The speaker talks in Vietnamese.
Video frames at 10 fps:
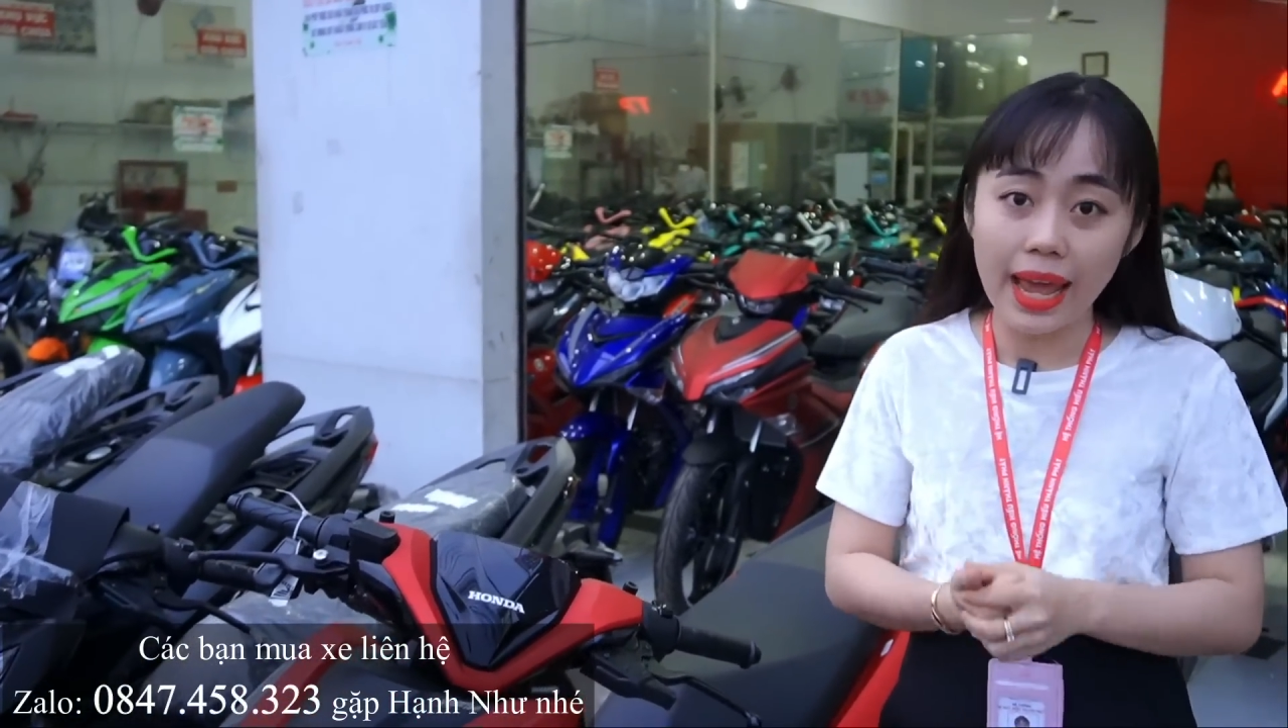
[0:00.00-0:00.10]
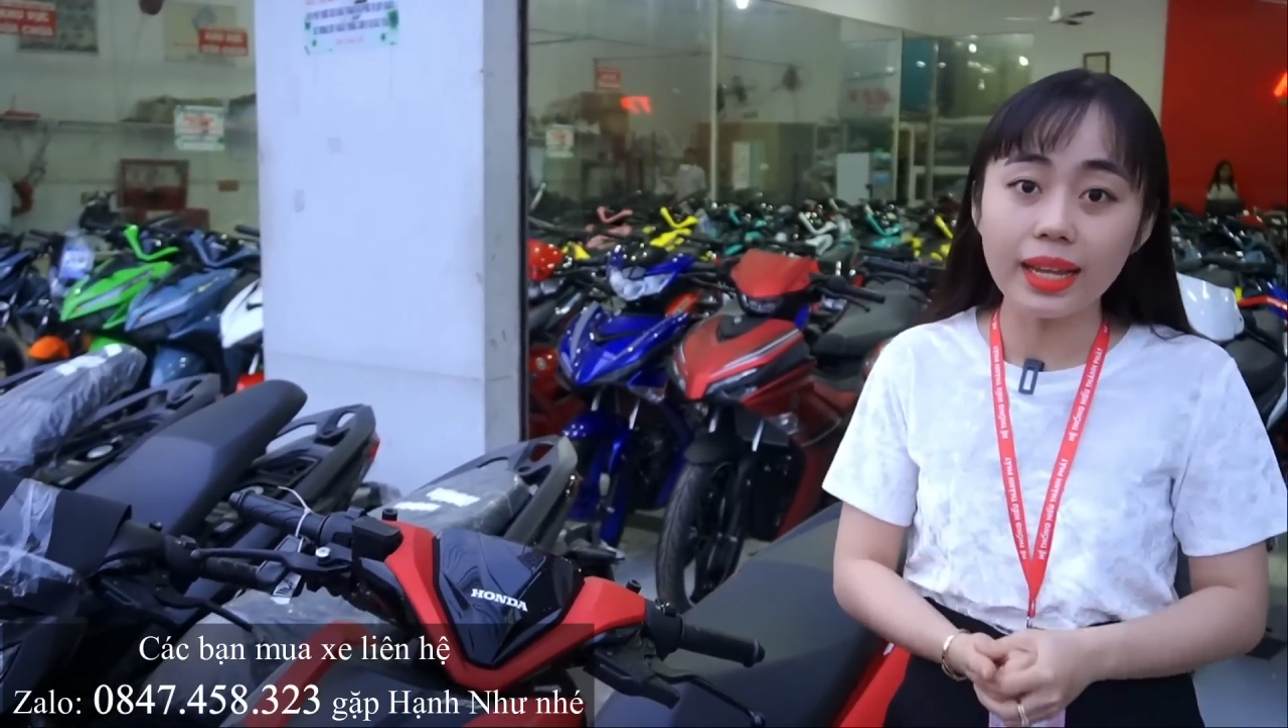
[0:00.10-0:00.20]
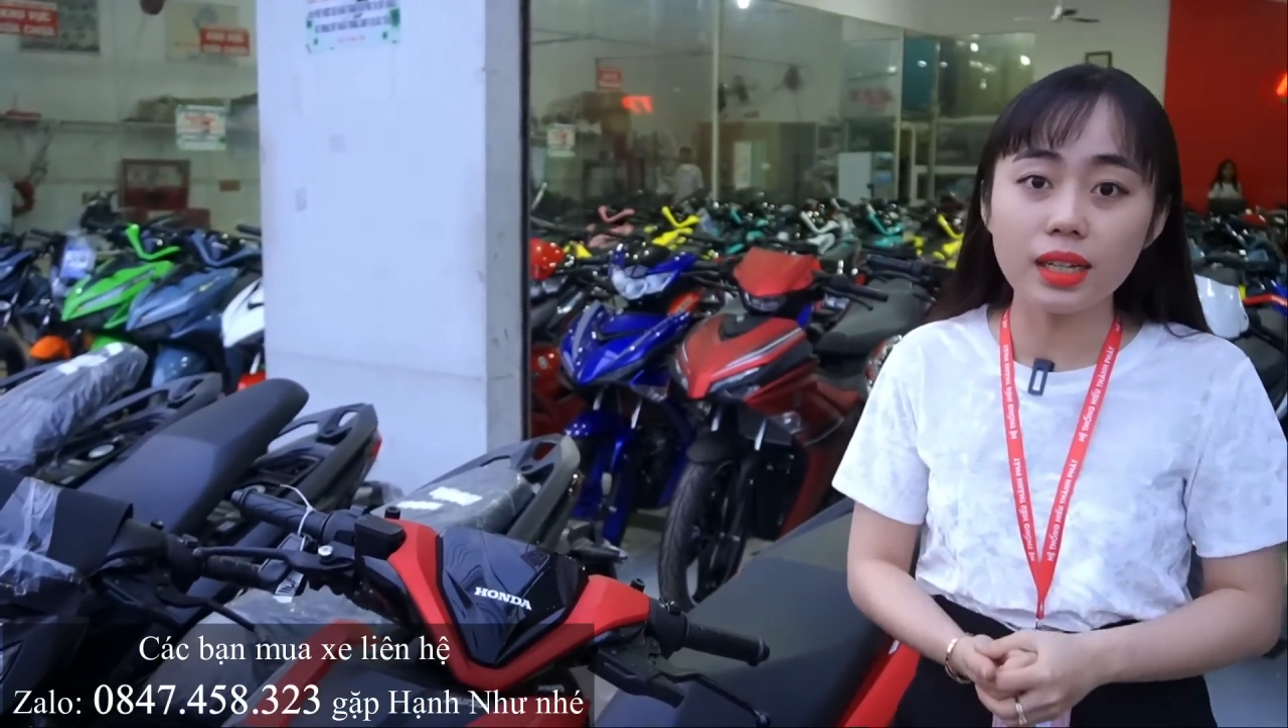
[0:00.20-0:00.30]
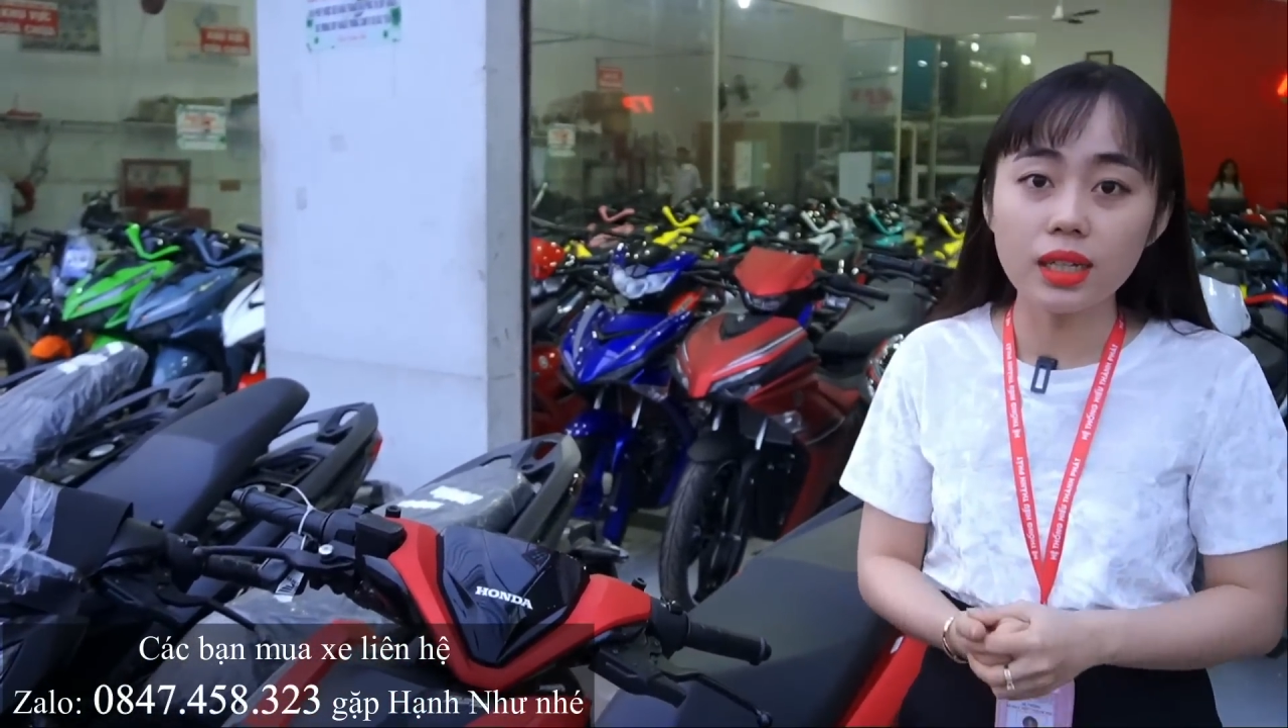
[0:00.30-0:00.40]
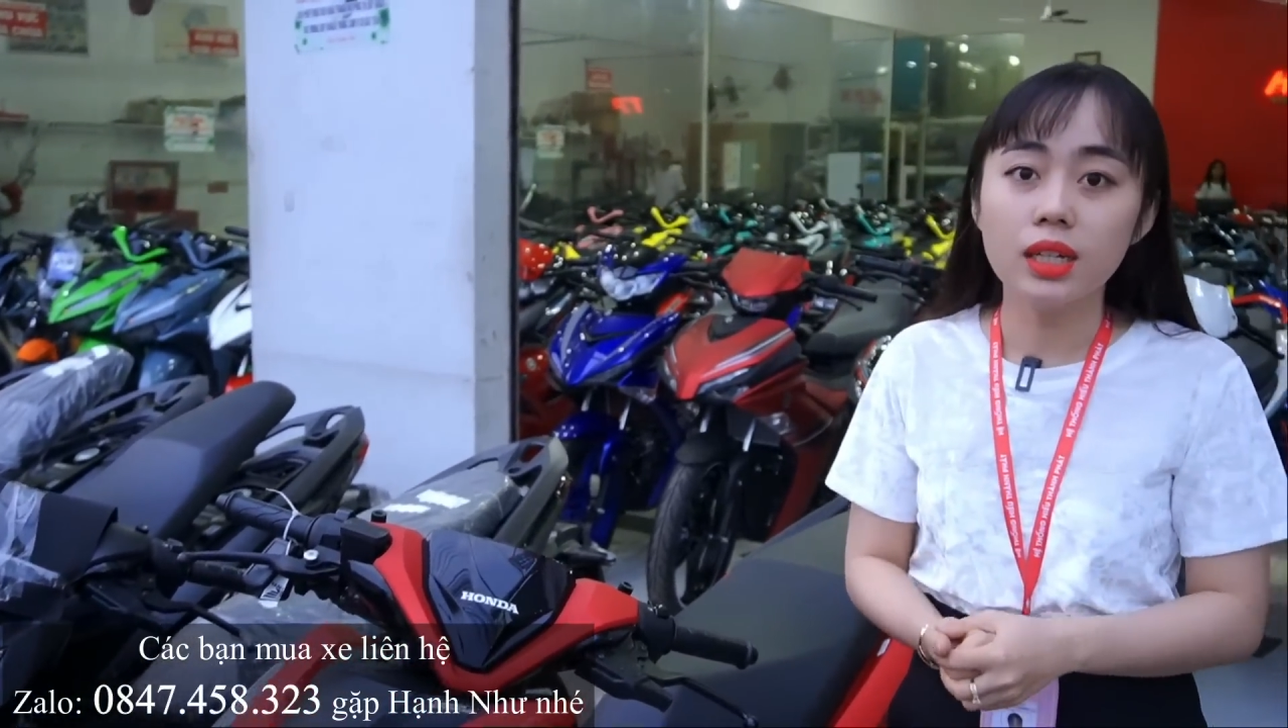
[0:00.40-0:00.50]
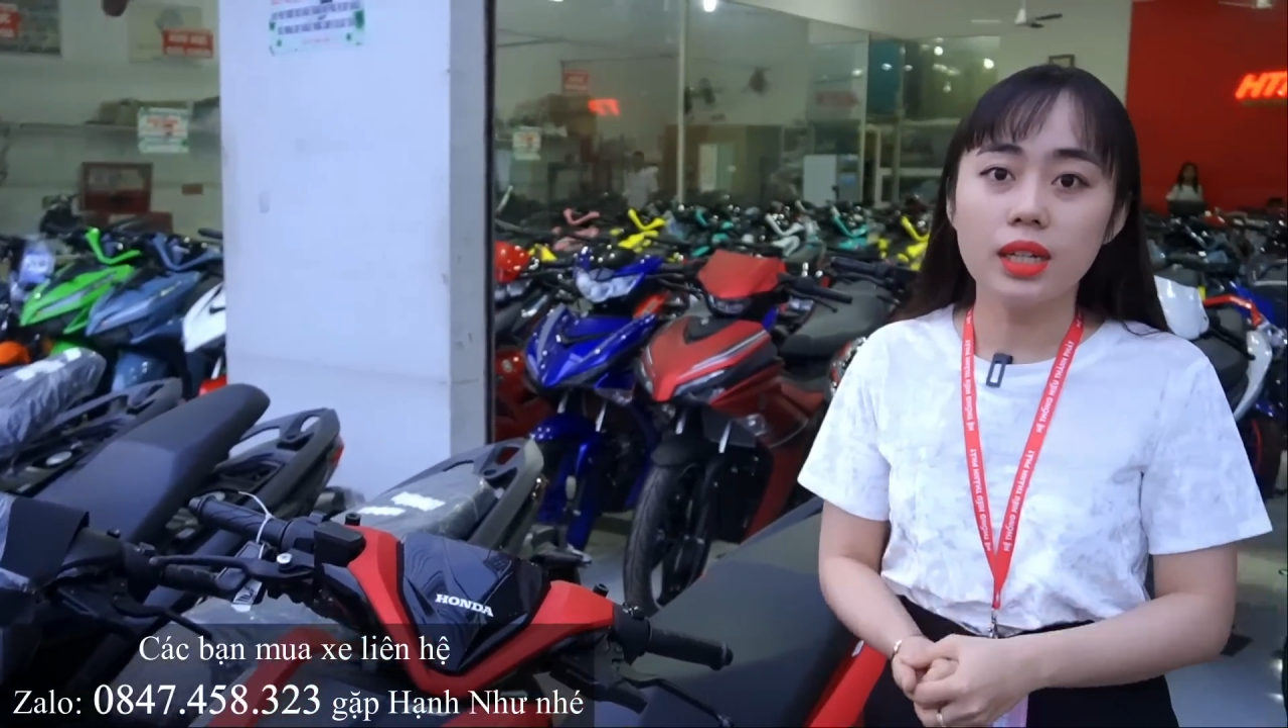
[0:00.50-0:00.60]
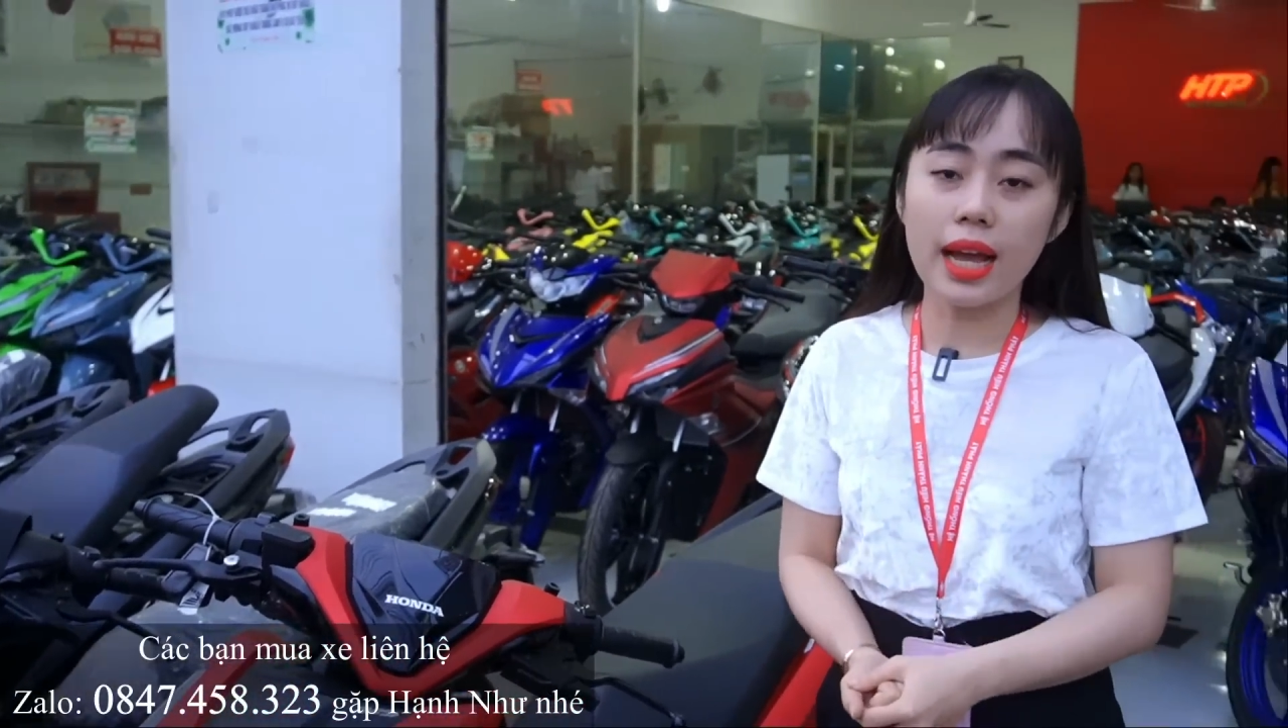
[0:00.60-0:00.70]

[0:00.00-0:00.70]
vàng cát đó